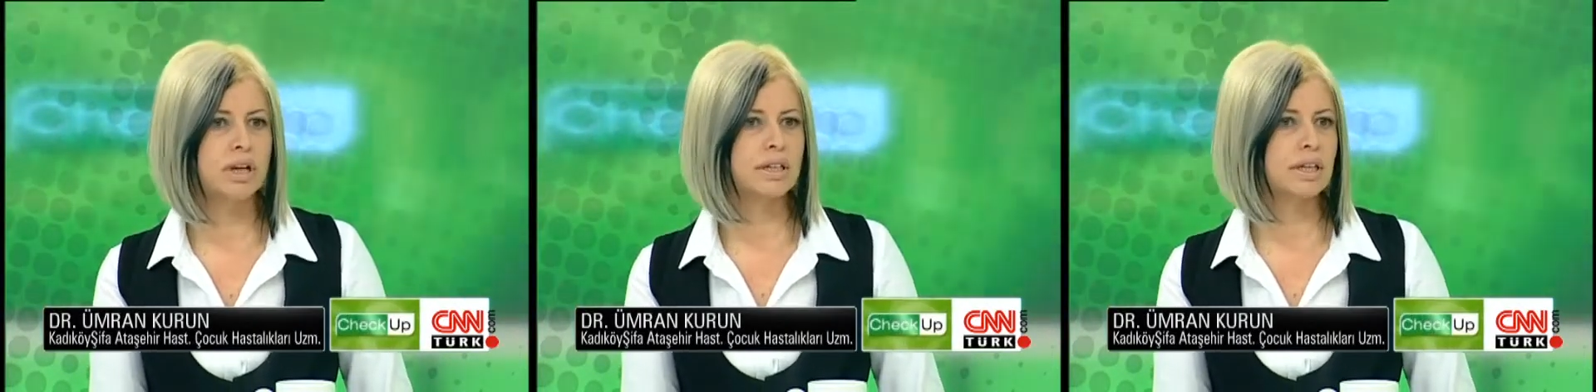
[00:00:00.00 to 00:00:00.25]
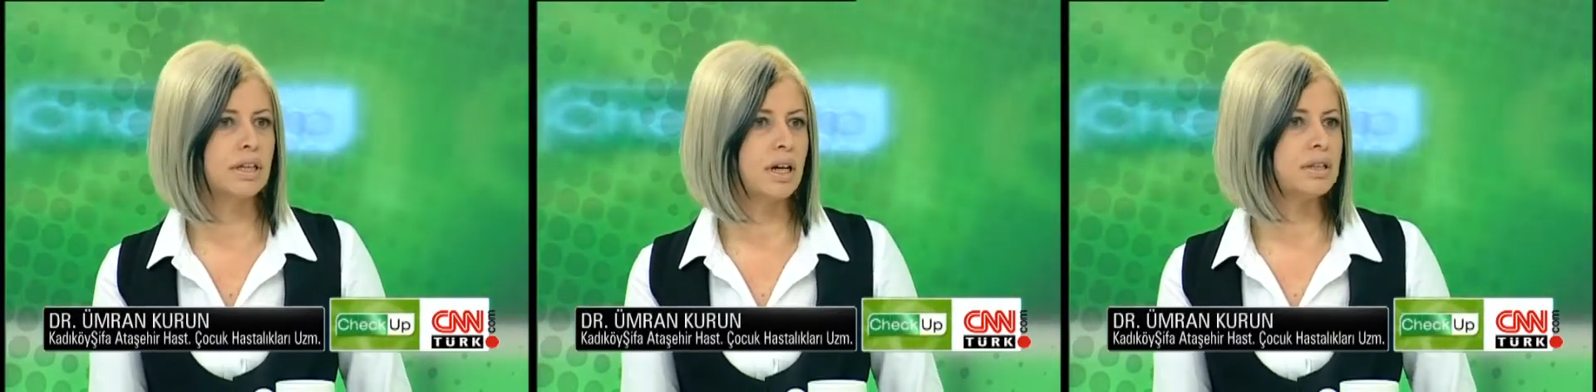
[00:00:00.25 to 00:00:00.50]

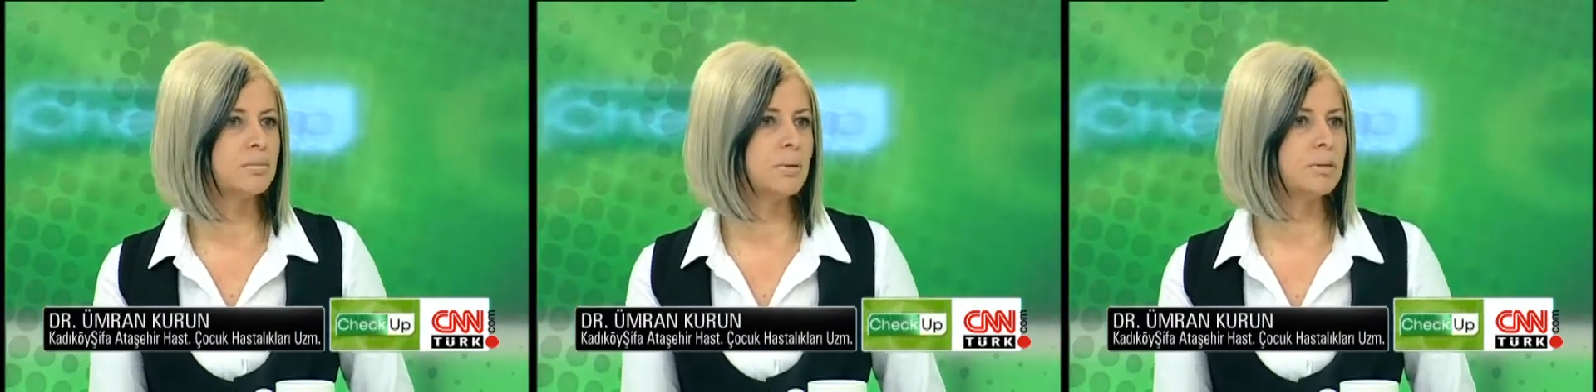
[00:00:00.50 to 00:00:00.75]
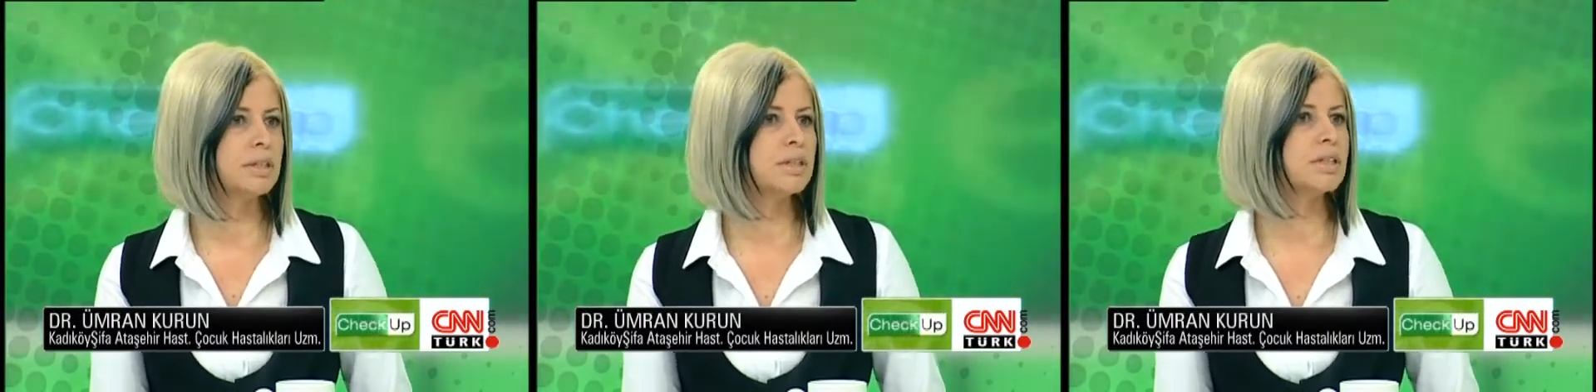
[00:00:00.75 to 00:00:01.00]
Genelde
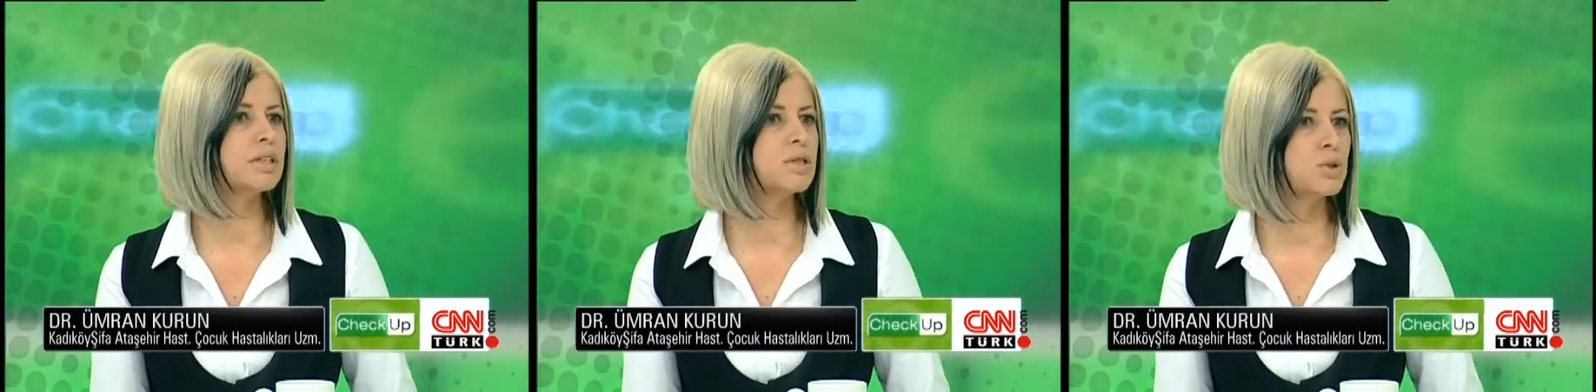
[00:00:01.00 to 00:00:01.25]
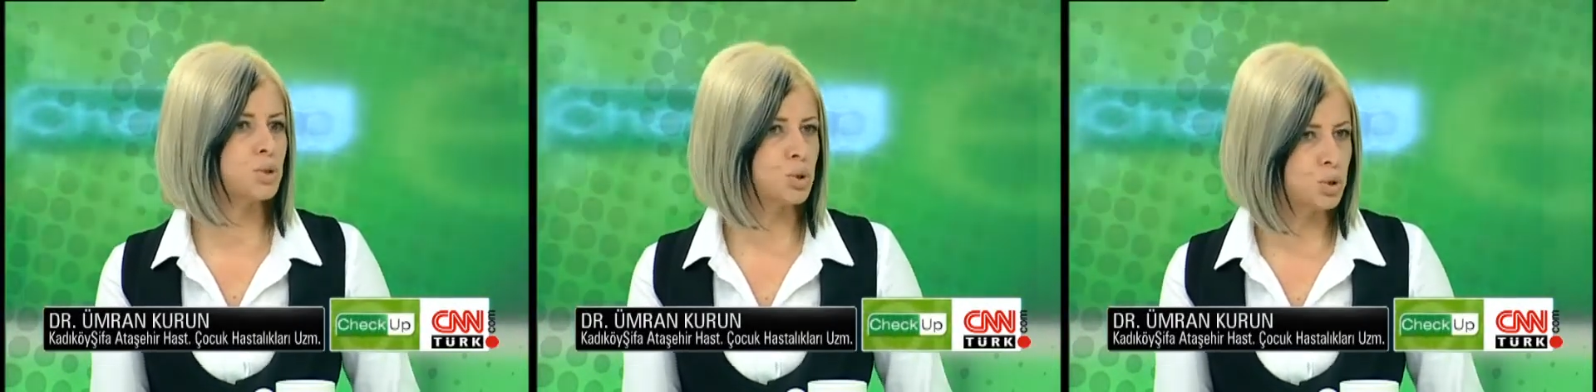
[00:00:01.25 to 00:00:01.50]
bebeğin
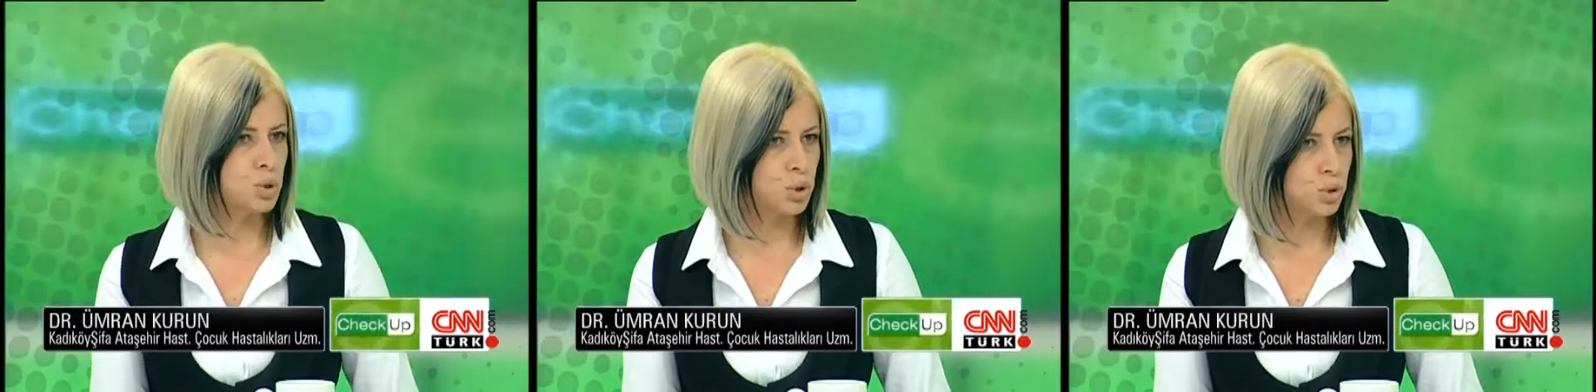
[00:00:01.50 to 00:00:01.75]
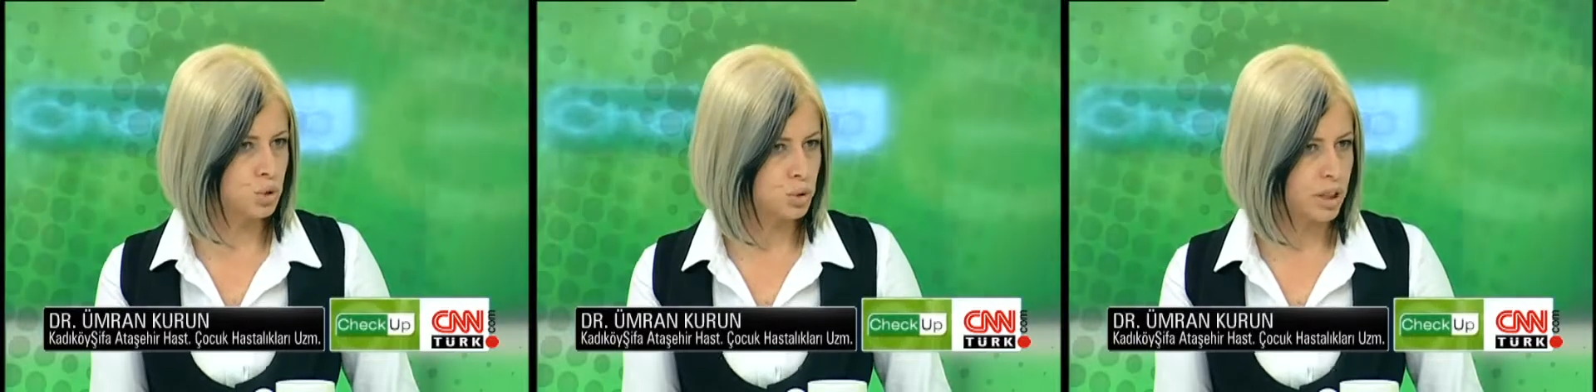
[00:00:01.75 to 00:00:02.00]
ikinci, üçüncü
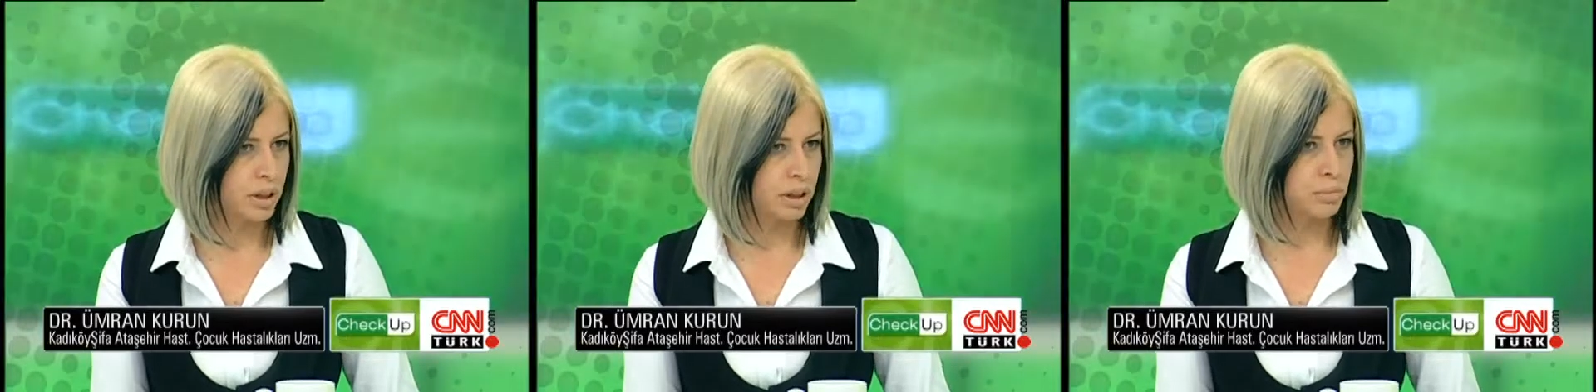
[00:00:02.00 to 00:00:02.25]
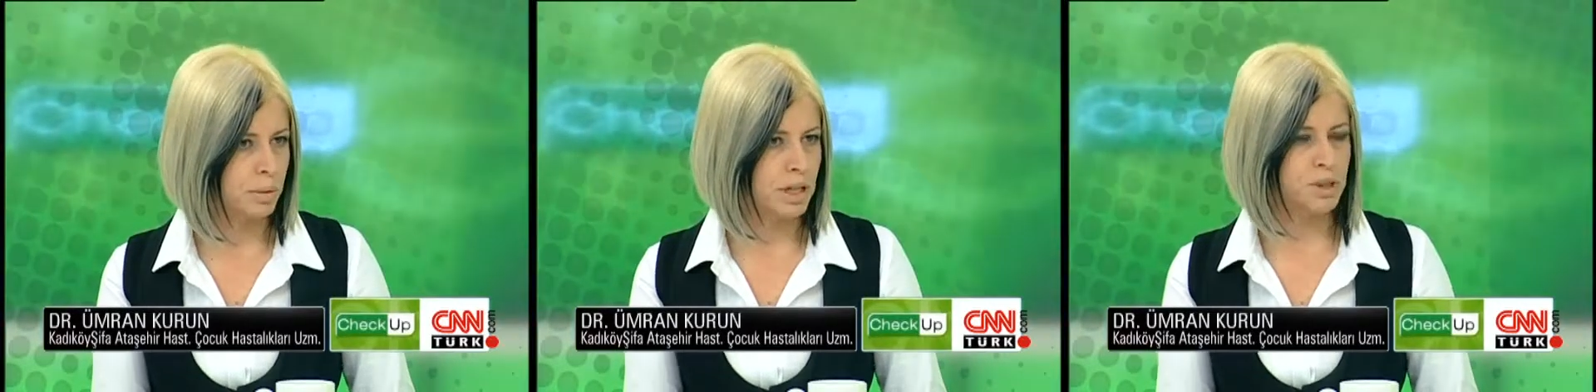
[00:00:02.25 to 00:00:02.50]
gününde
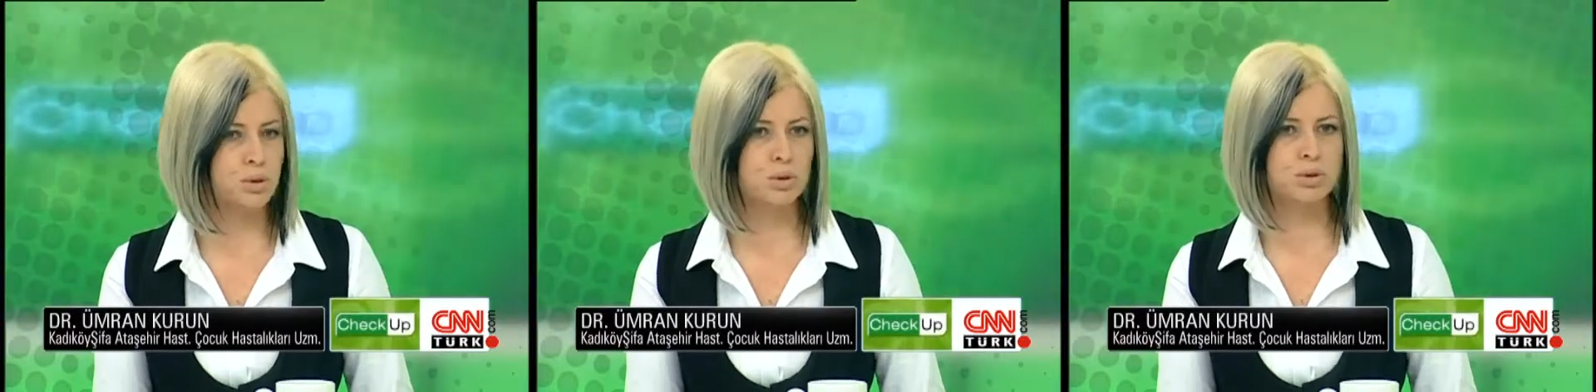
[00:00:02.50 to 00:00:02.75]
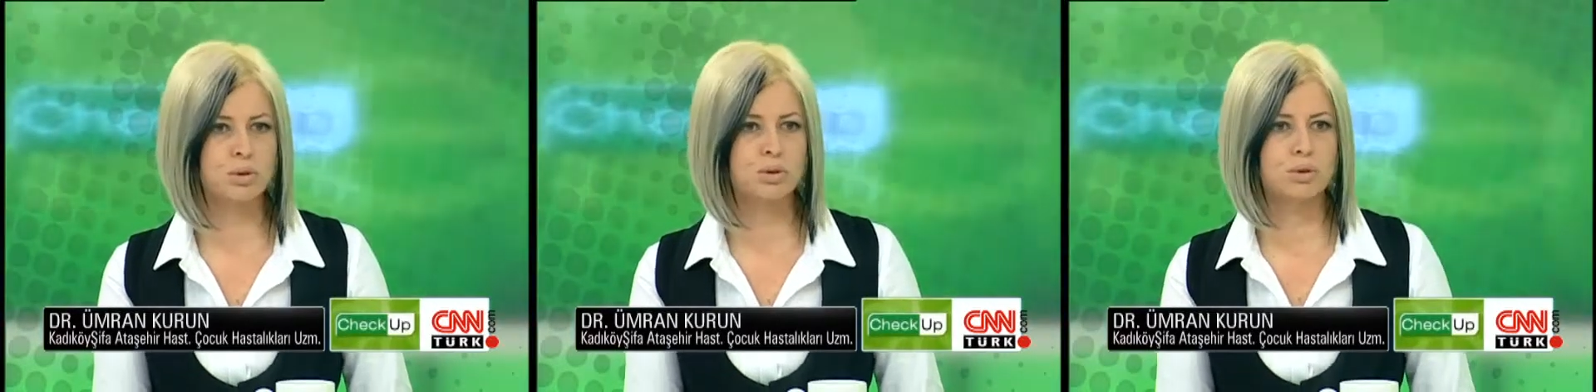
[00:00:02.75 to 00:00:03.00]
başlıyor
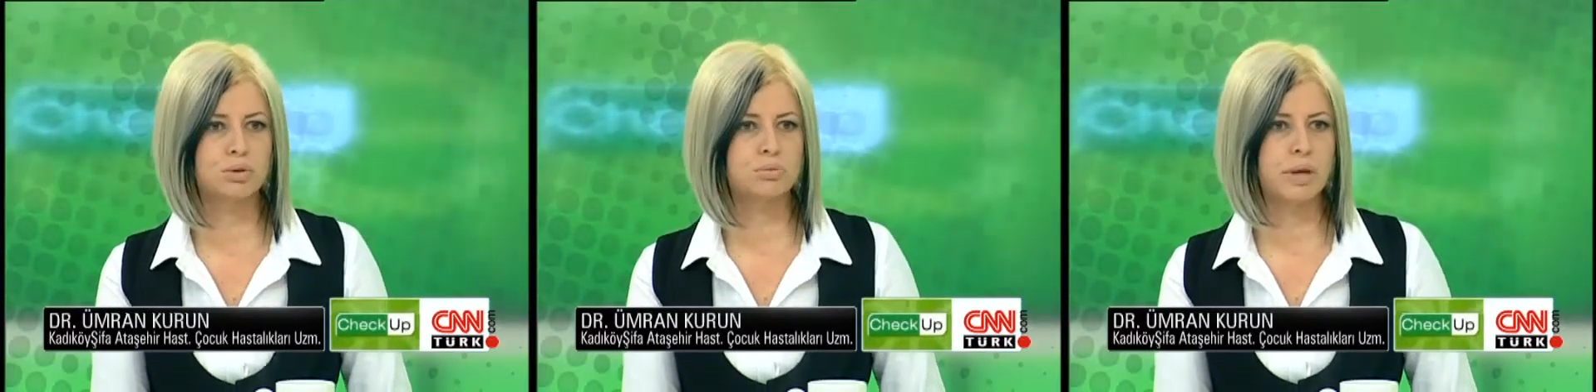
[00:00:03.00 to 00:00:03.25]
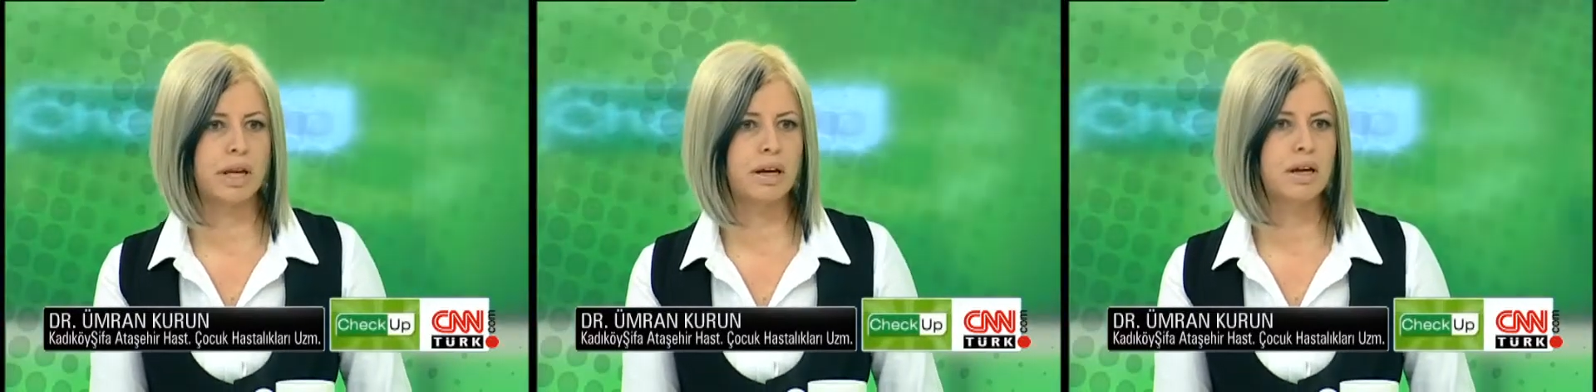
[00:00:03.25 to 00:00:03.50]

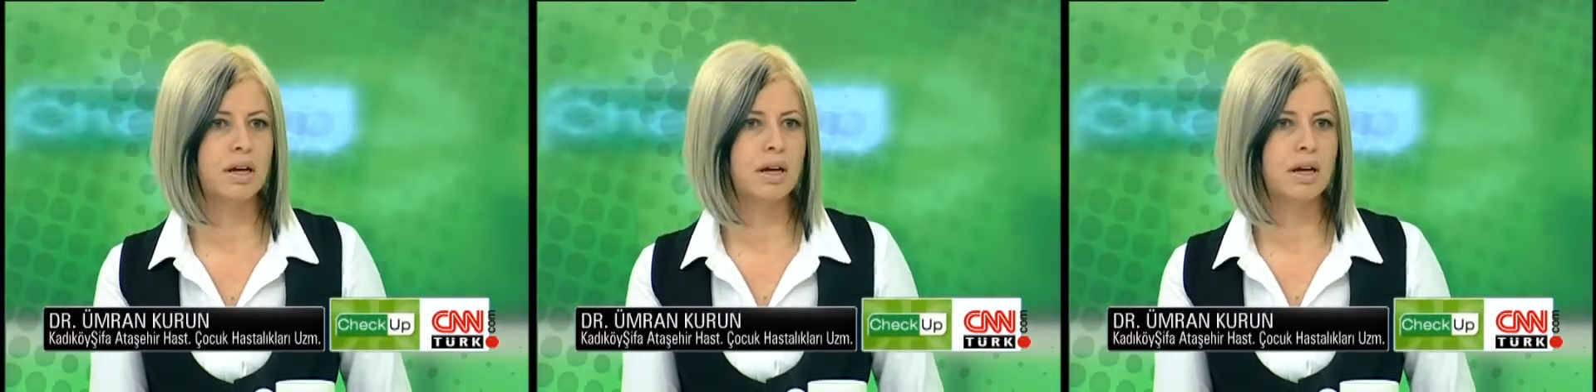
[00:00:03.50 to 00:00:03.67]
görülmeye.